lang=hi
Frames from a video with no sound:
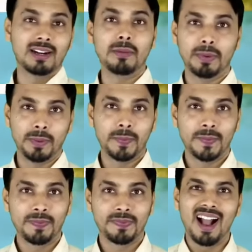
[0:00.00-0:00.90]
सैलरी
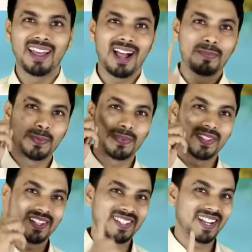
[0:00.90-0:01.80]
पे अगर आप
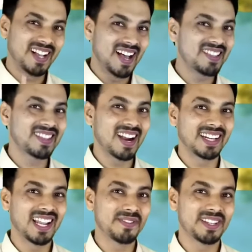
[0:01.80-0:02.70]
सबसे अच्छा
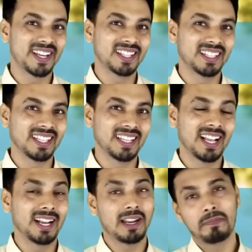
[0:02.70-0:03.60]
घास काटना भी
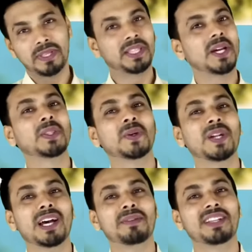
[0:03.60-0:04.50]
जानते हैं अगर आप
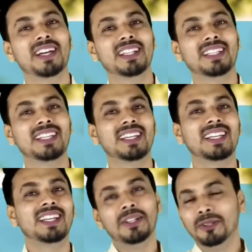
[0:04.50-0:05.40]
पत्थर तोड़ना भी
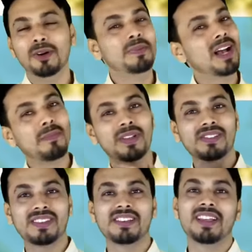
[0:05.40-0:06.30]
जानते हैं तो भी
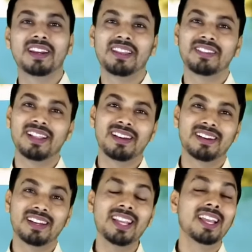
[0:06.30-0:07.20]
आप अस्सी हज़ार की
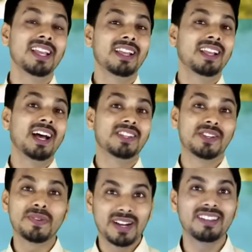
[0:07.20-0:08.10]
सैलरी
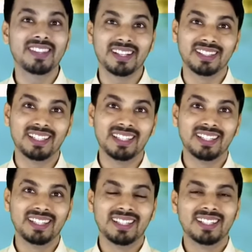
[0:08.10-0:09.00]
अचीव कर
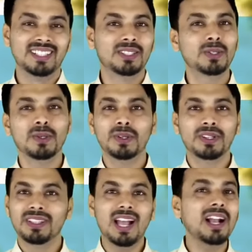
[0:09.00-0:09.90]
सकते हैं
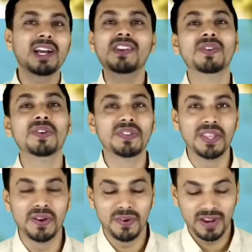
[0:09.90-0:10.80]
तो यहाँ
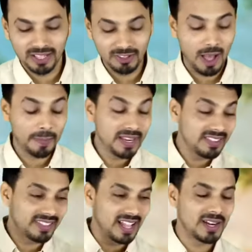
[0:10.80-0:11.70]
कन्फ्यूज़ नहीं होना है तो
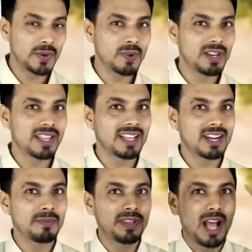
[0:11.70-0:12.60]
अपनी सैलरी को
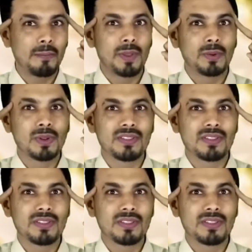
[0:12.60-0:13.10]
लेकर भी आप